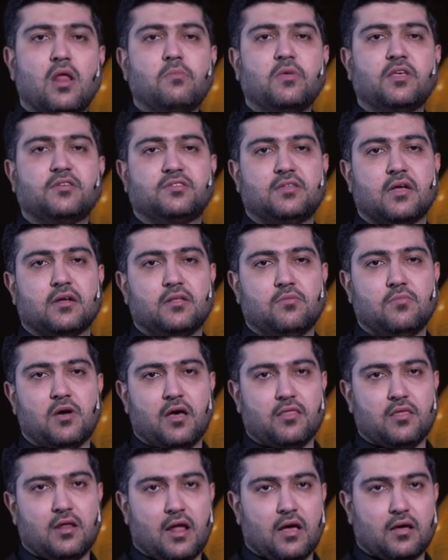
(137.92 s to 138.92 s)
لم يستخدم
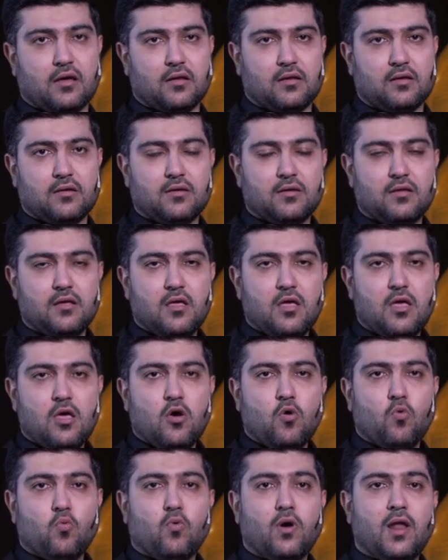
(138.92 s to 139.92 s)
هذا العقل
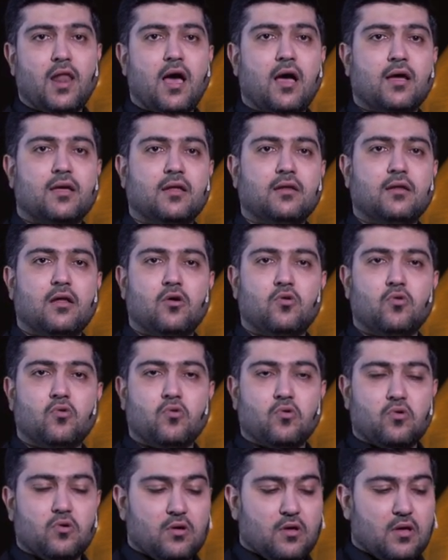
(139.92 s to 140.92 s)

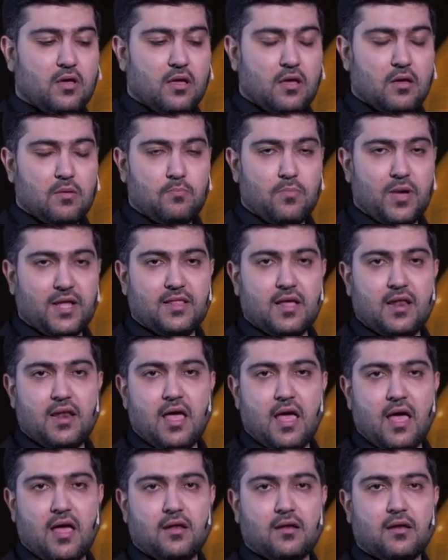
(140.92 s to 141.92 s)
ولكنه بدل
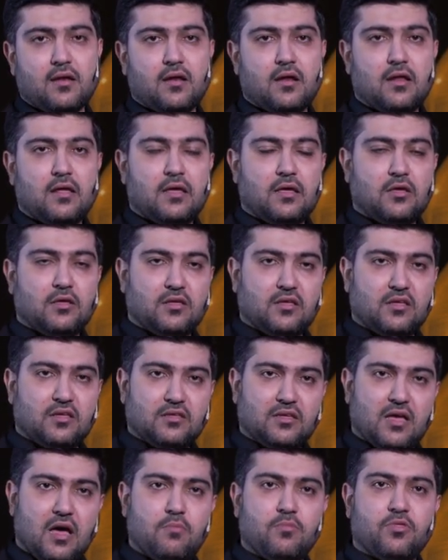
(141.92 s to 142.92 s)
أن
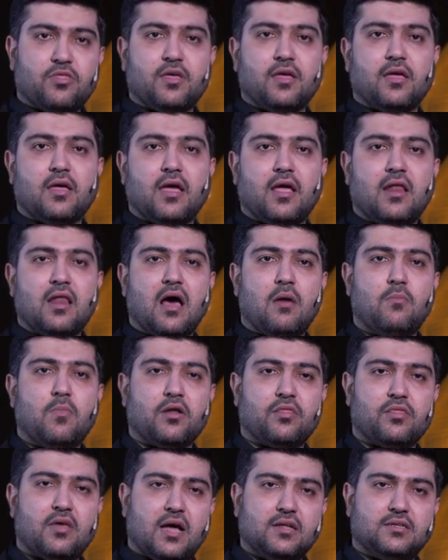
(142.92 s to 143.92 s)
يمضي إلى
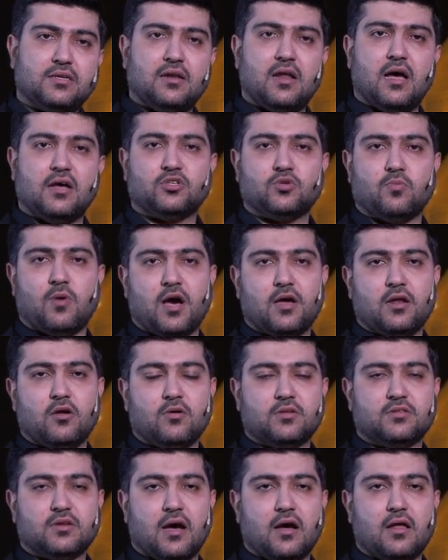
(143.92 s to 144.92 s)
مرضات الله سبحانه
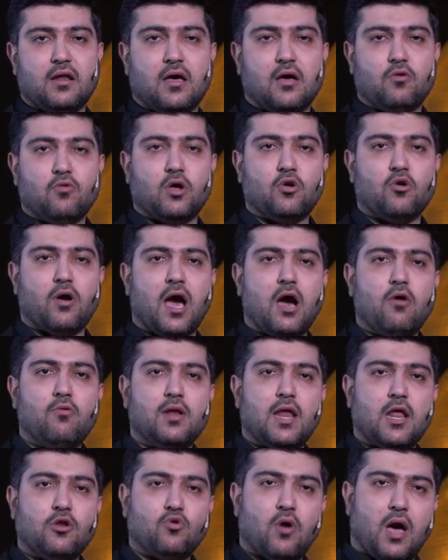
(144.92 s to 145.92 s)
وتعالى
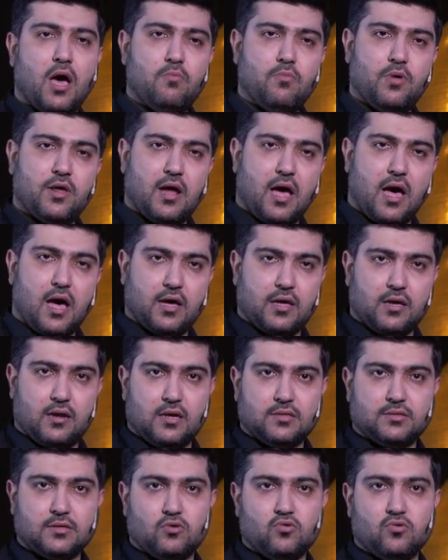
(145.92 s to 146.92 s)
ويحاول أن يعمر
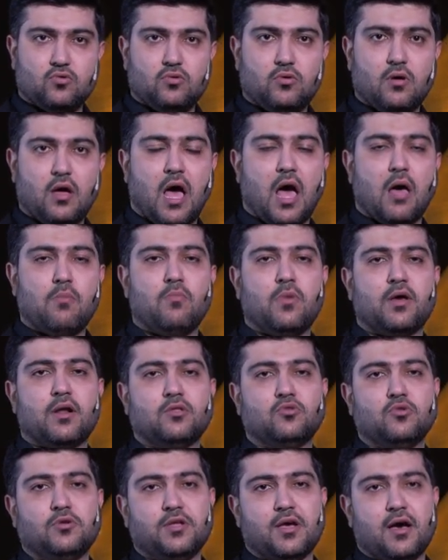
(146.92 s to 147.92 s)
آخرته
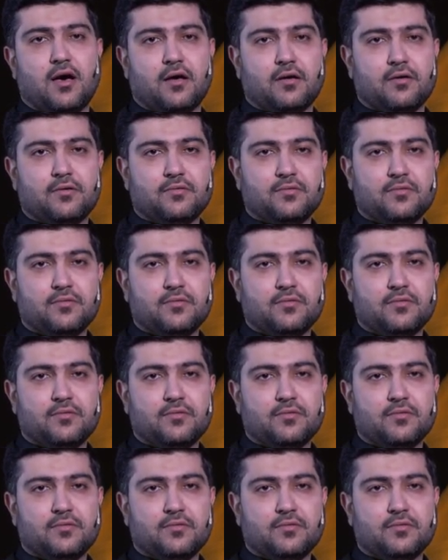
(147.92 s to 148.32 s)
عمر دنياه